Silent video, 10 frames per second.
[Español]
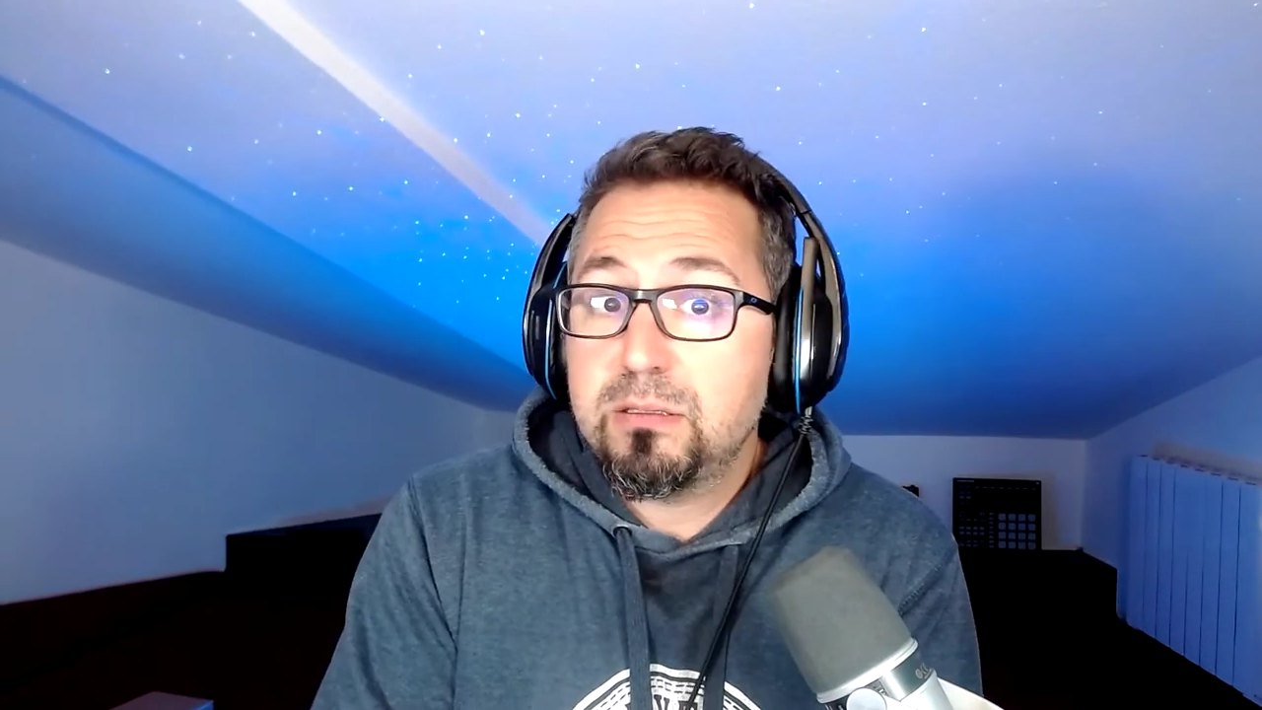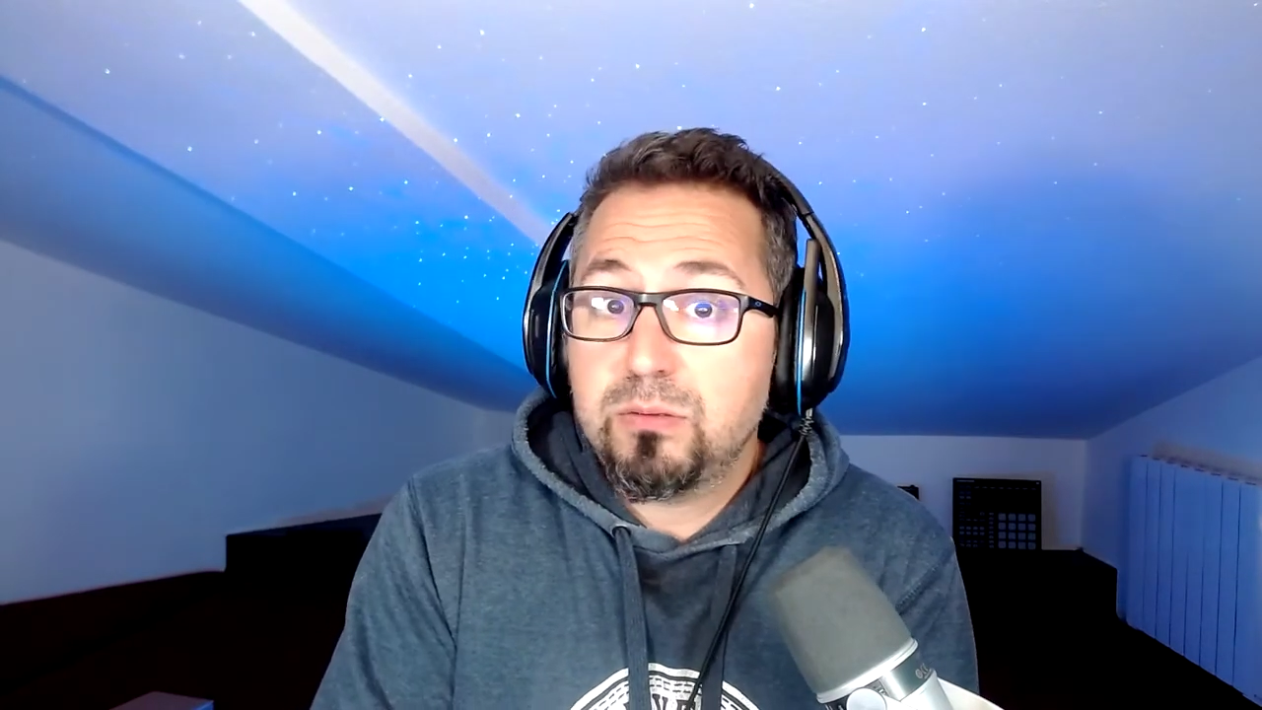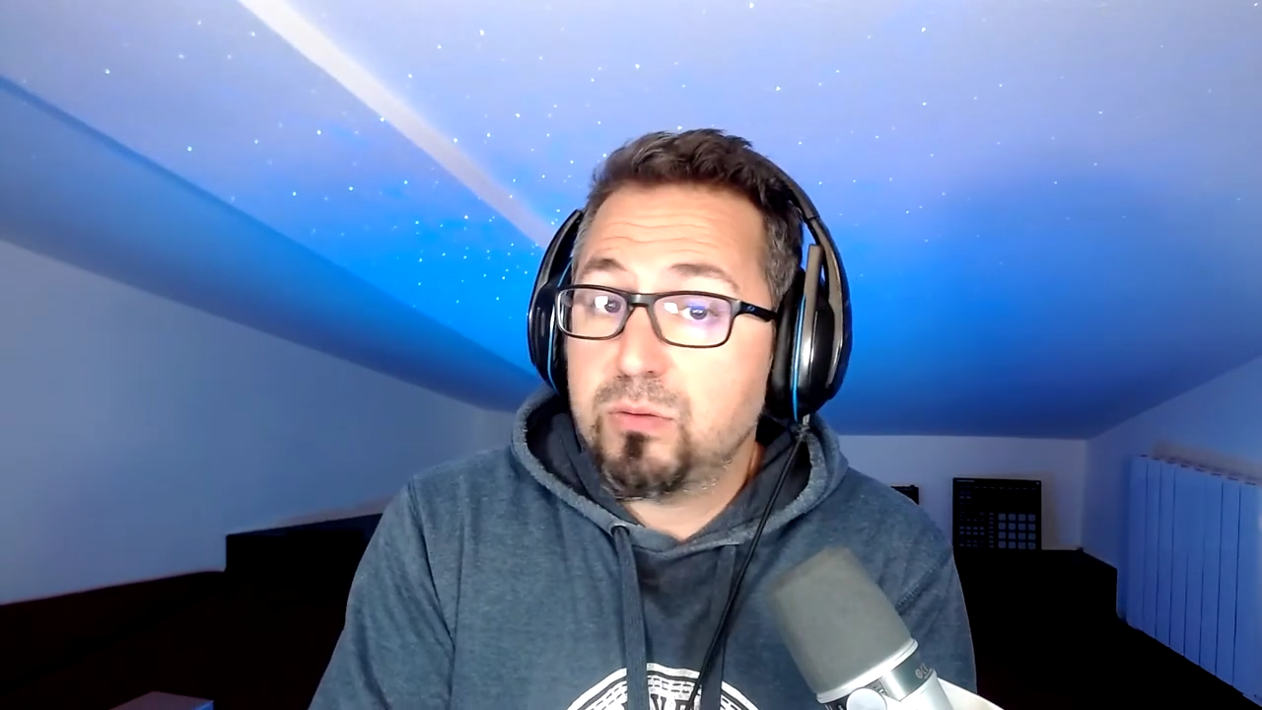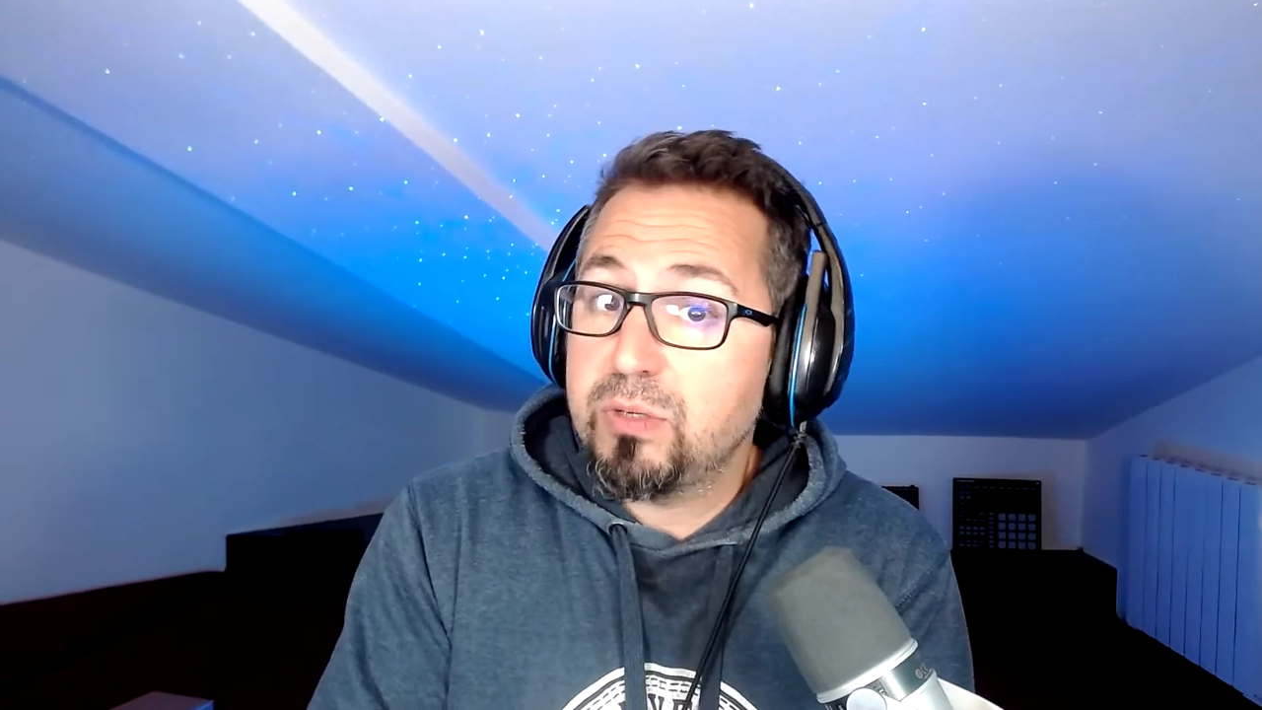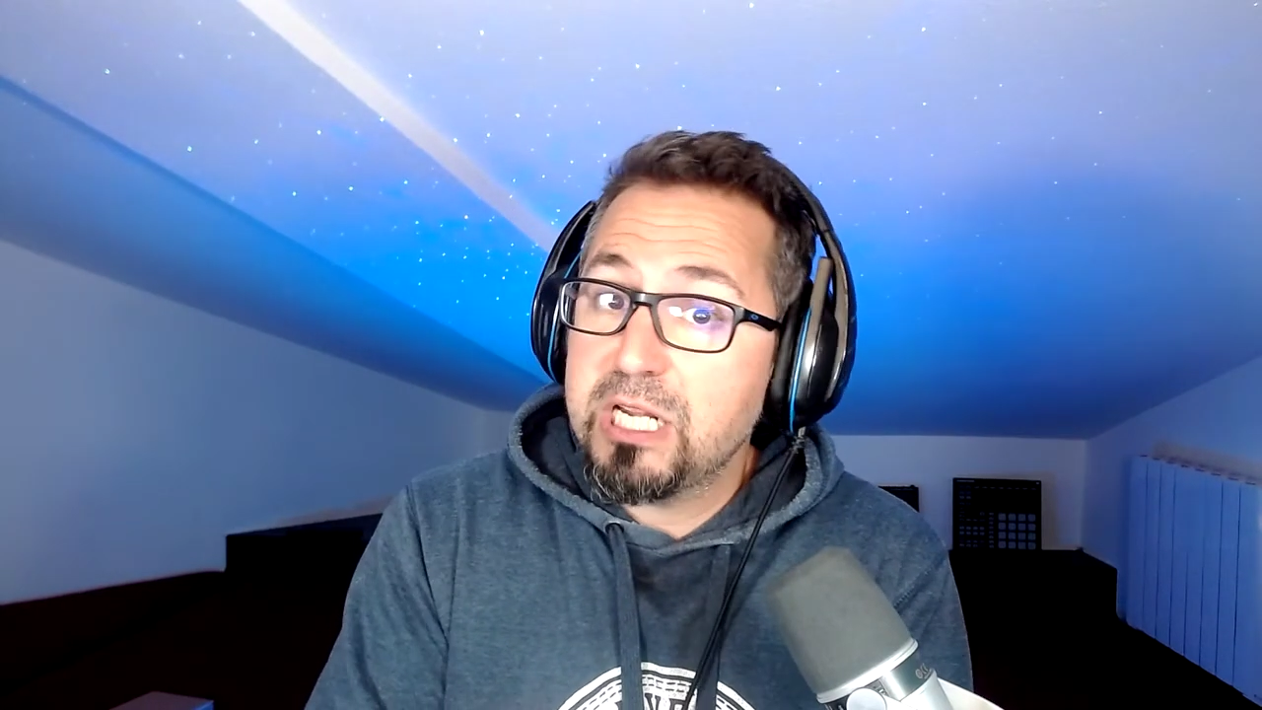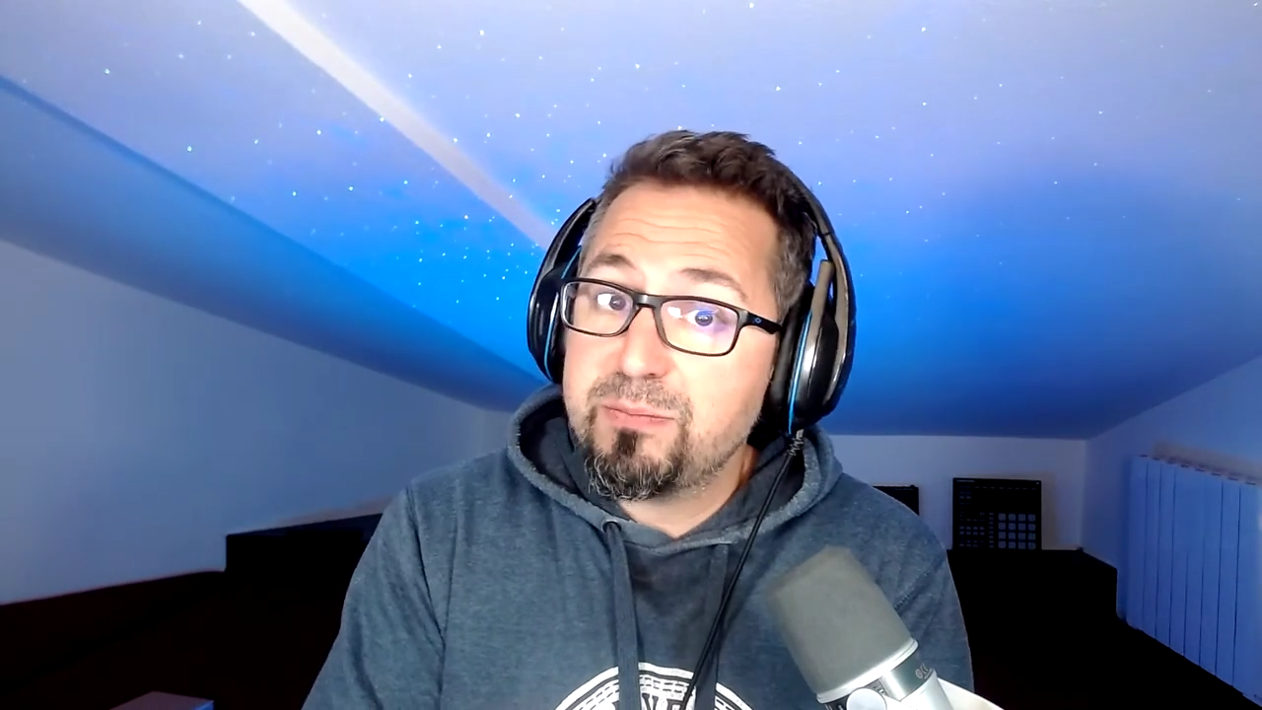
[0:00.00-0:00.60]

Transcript: es una